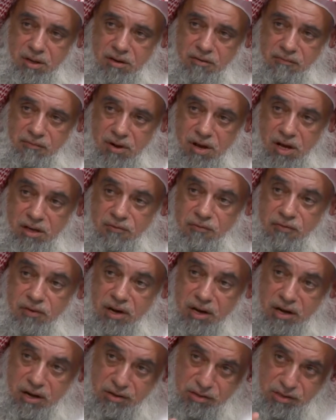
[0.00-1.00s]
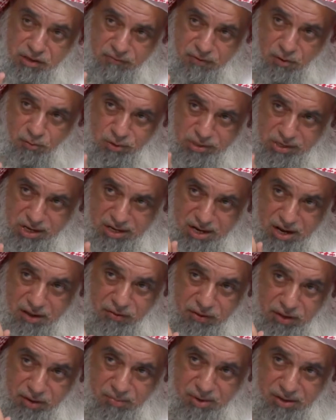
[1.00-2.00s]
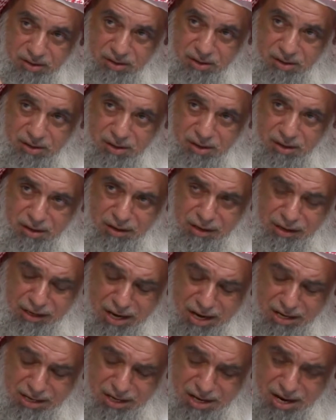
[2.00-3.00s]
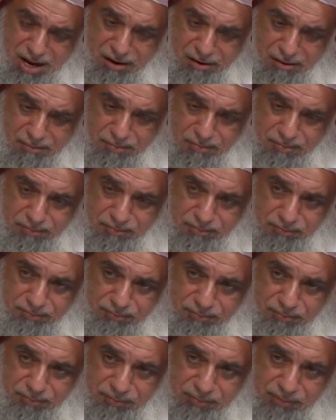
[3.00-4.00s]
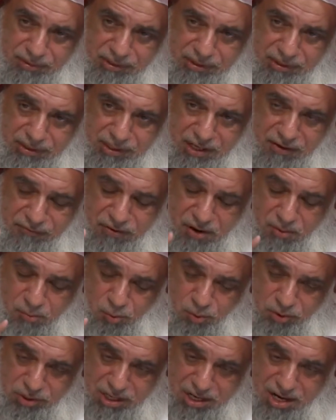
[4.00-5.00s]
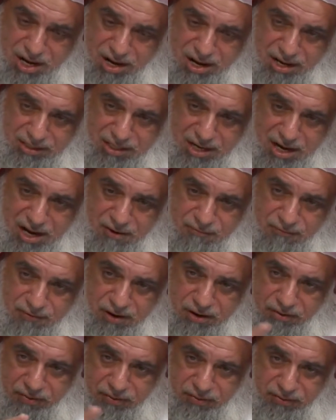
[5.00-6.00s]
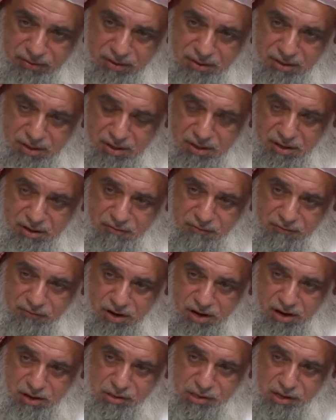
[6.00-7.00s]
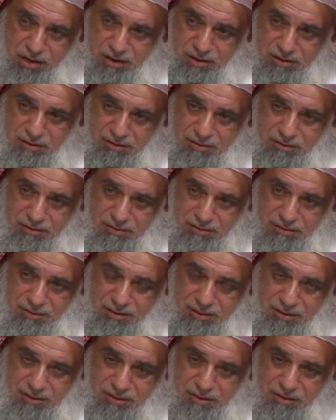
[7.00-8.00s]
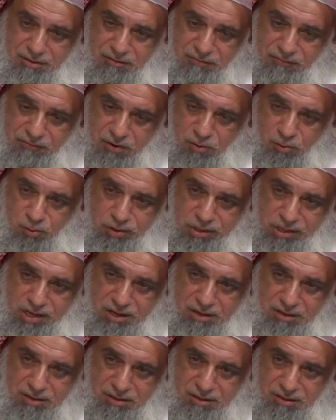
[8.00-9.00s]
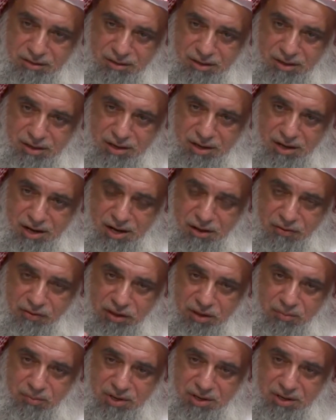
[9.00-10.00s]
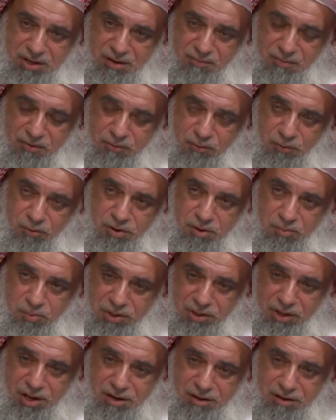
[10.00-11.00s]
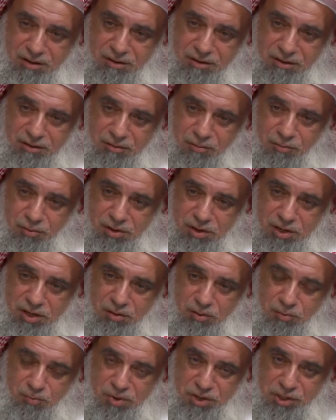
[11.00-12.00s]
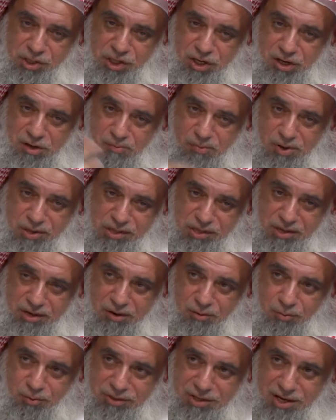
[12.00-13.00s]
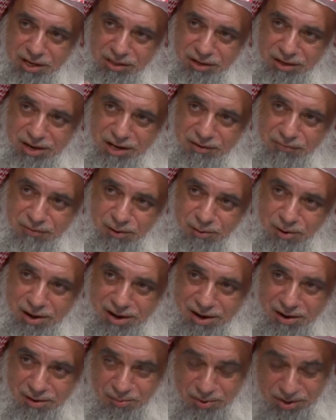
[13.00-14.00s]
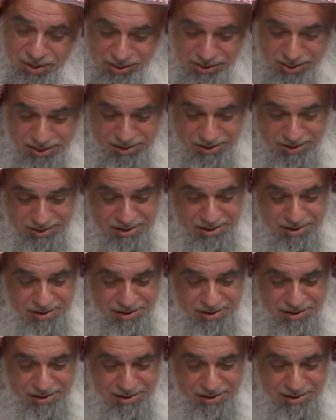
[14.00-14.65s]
فقد فاز فوزا عظيما يعني العرب يفهمون دلالات الألفاظ فاز فوزا عظيما المفعول المطلق ومجيء المصدر وانت ادرى عاد في اللغه العربيه شيخ آه،